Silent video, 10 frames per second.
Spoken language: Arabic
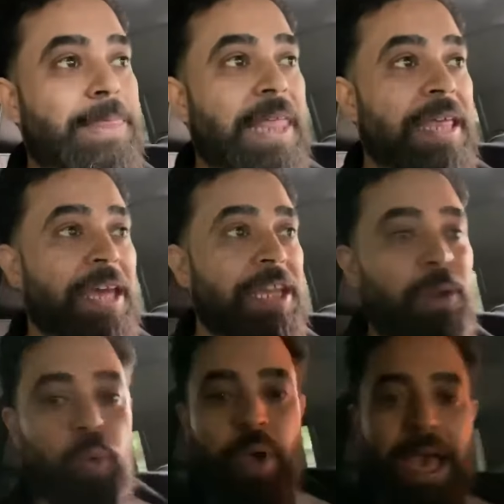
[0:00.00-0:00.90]
يعني
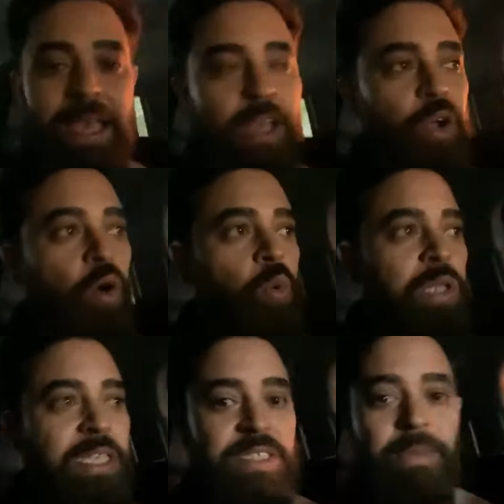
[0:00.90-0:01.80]
بالوقايه
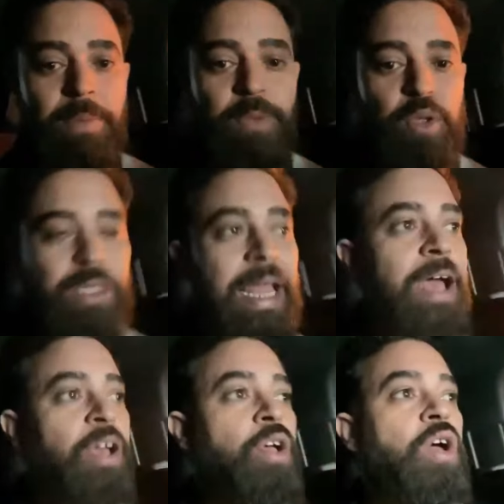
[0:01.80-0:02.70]
ونلتزم ببيوتنا
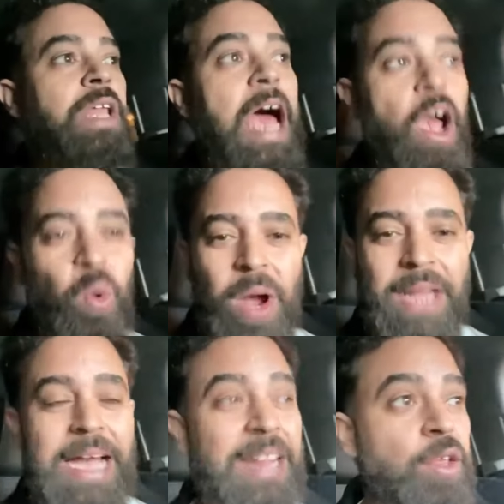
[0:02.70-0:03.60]
لا
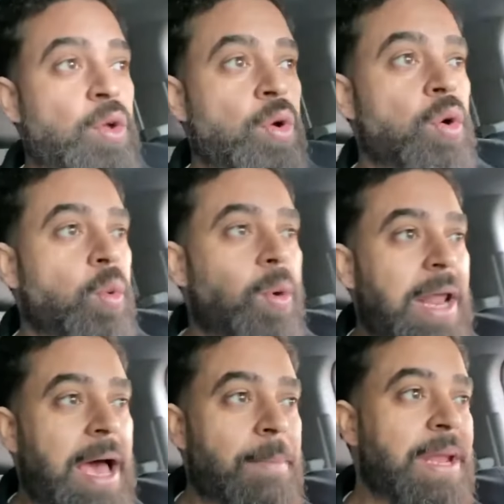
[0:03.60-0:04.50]
عوادات
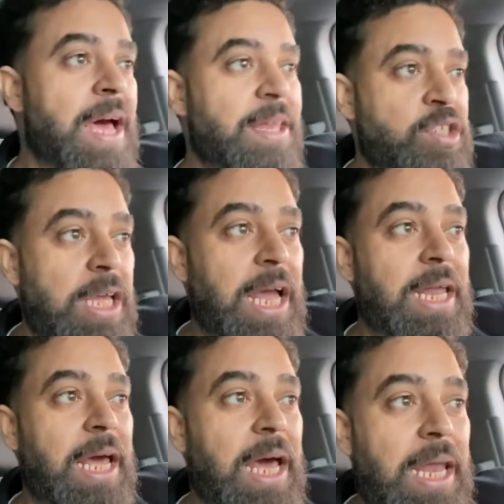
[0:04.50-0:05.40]
ولا من هذا يصير
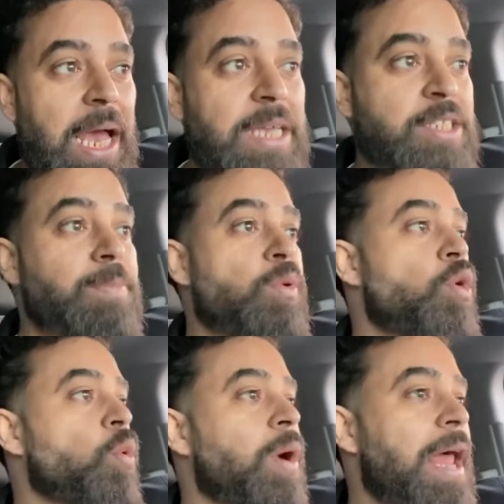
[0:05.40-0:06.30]
على العسب
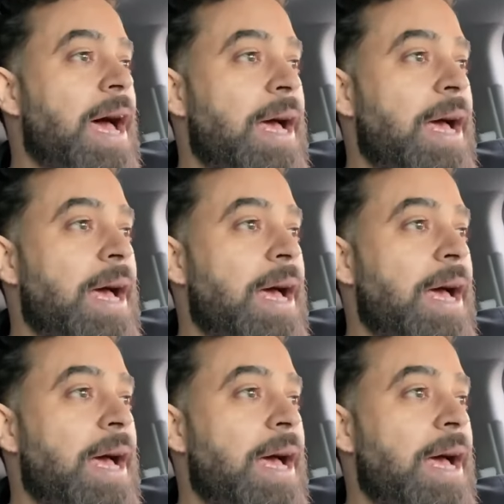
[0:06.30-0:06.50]
ولا